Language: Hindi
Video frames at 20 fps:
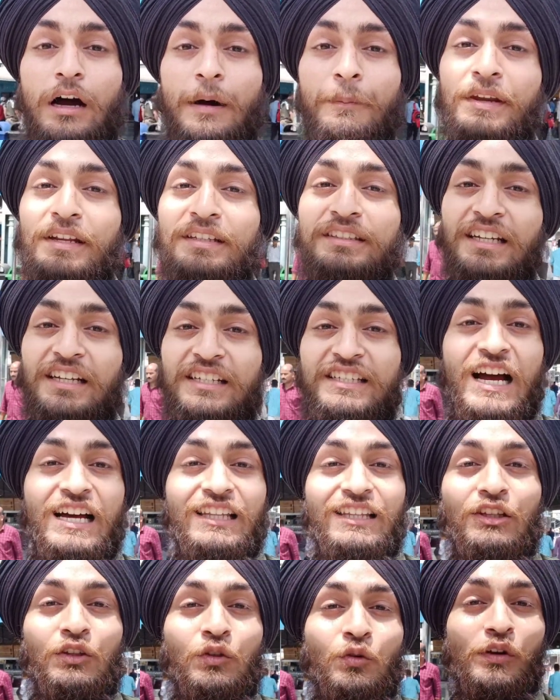अमृतसर
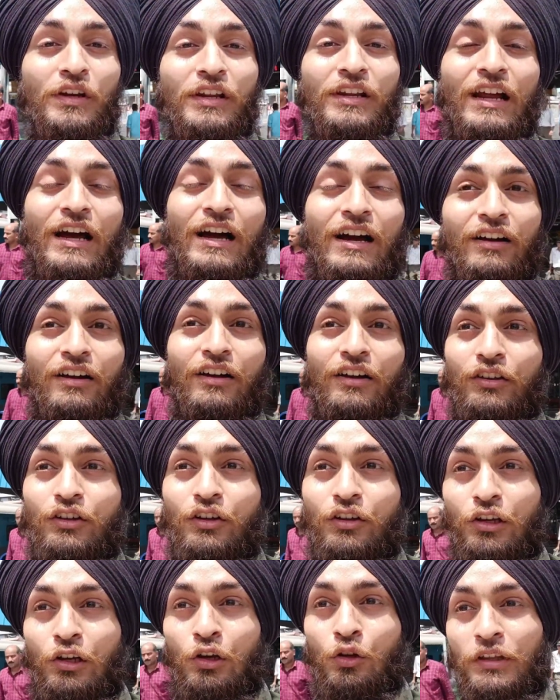ज़्यादा दूर नहीं रहा
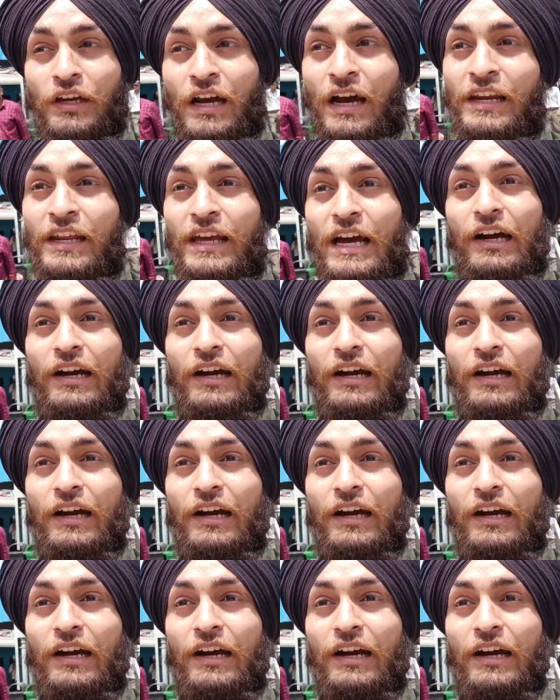क्योंकि लुधियाने